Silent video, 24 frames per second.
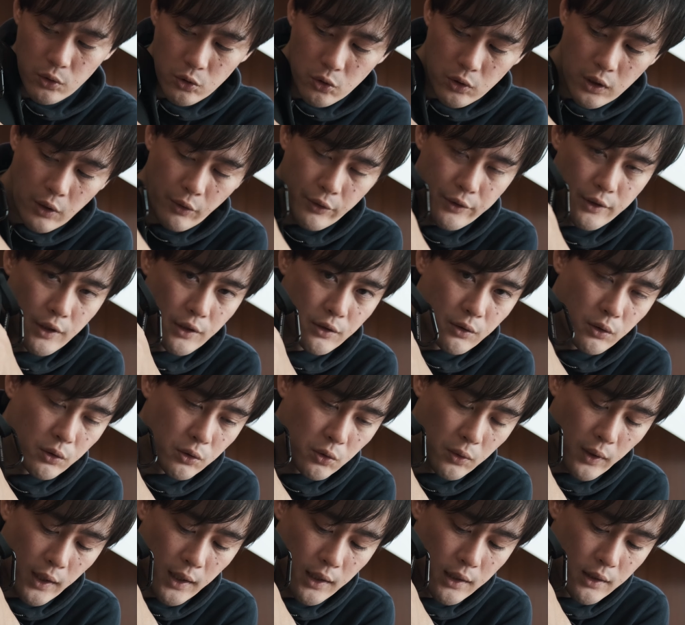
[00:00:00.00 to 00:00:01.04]
とかを入れるこ
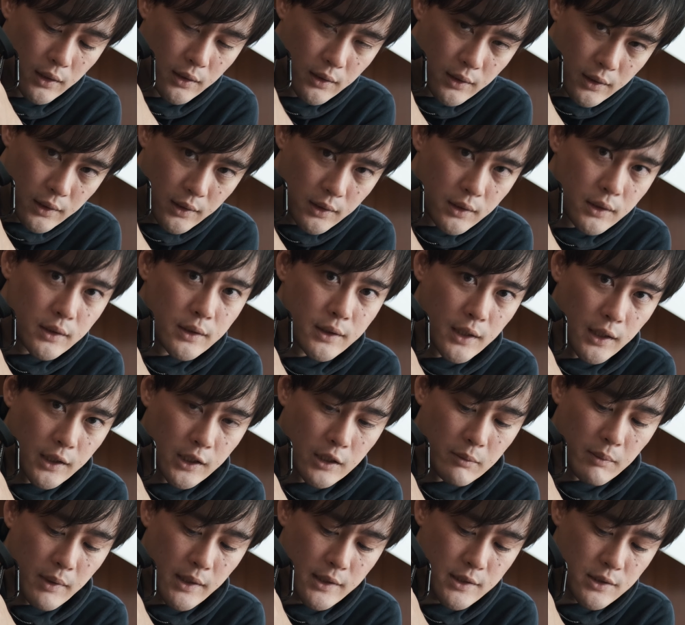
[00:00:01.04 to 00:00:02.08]
とがで
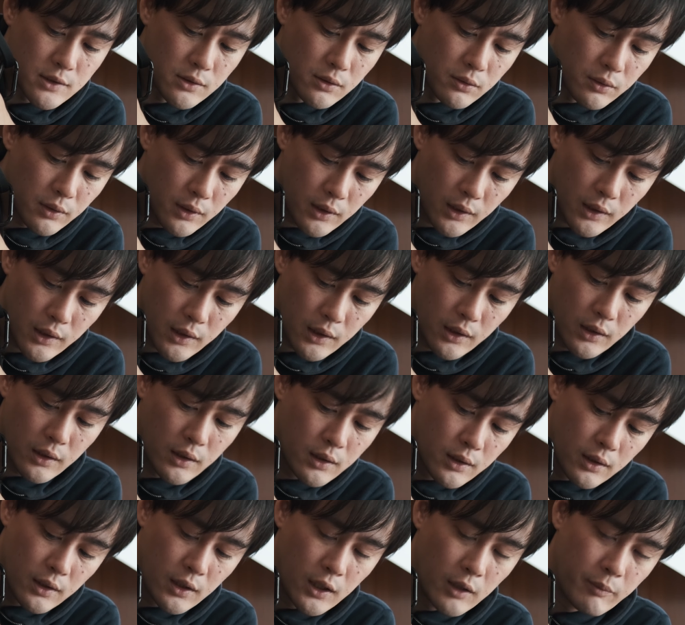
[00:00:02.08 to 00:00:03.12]
きますので、
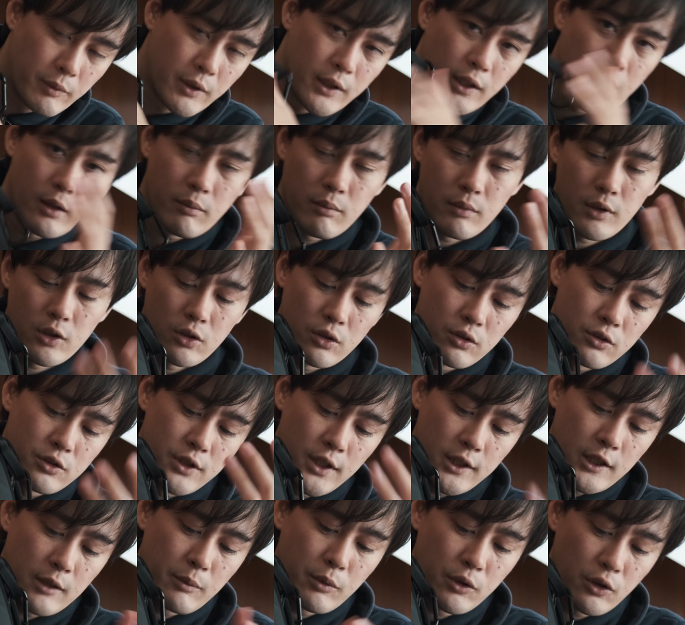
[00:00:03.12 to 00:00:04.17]
濡
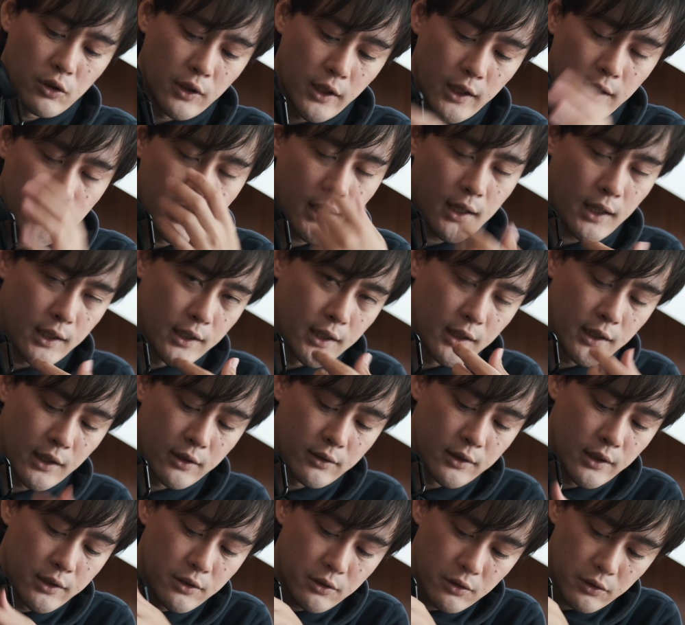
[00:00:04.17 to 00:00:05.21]
れたものをね中に入れたく
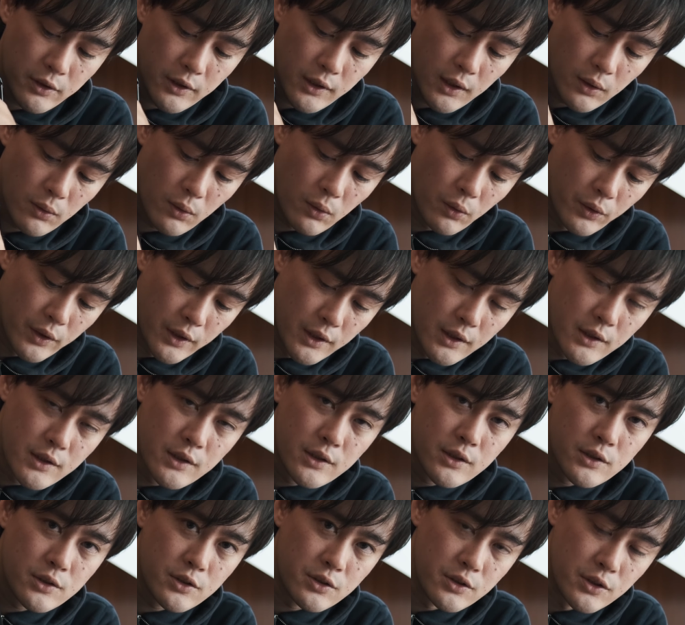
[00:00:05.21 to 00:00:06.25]
ないという時には、ここに
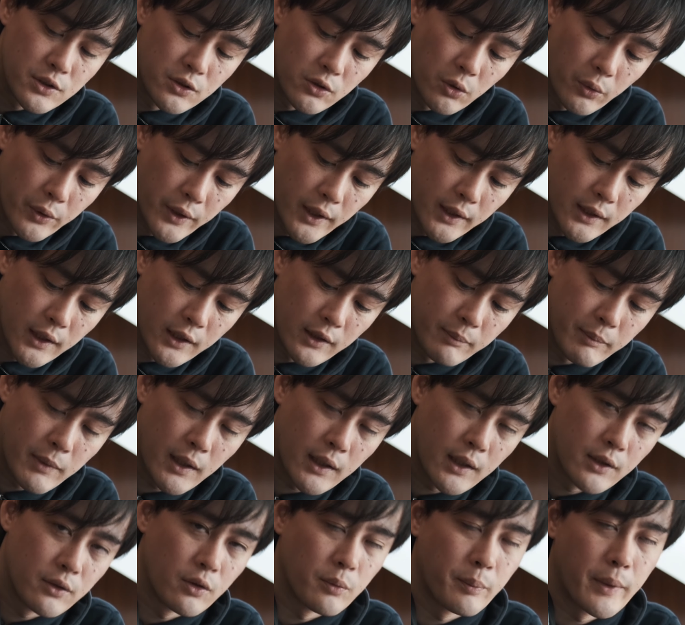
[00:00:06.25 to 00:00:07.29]
水筒を入れたり
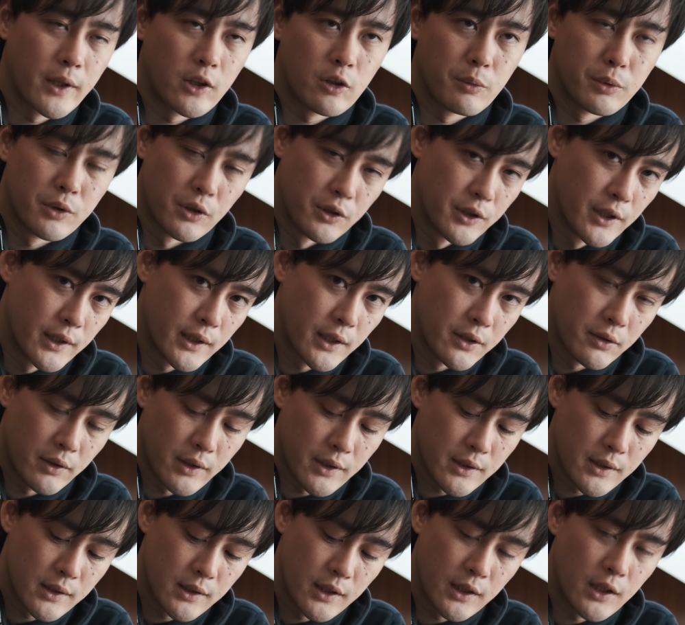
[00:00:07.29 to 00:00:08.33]
ペットボトルを入れたりと
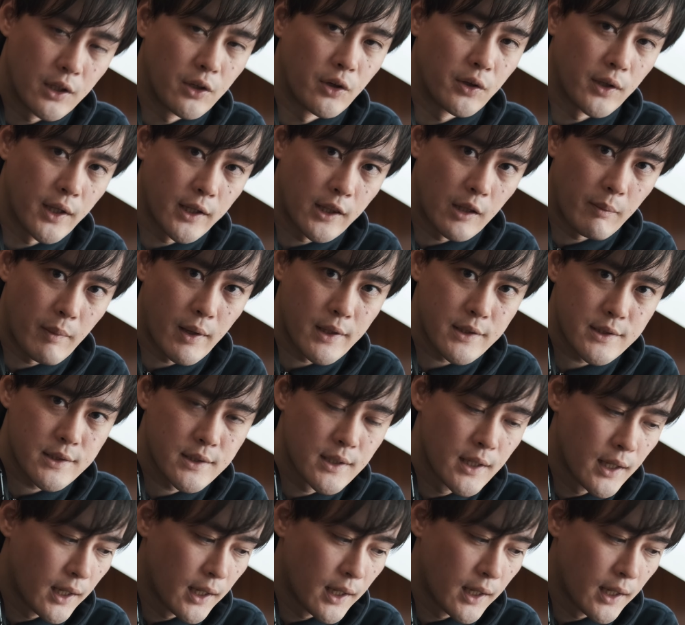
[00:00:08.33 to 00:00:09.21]
かできるようになってます。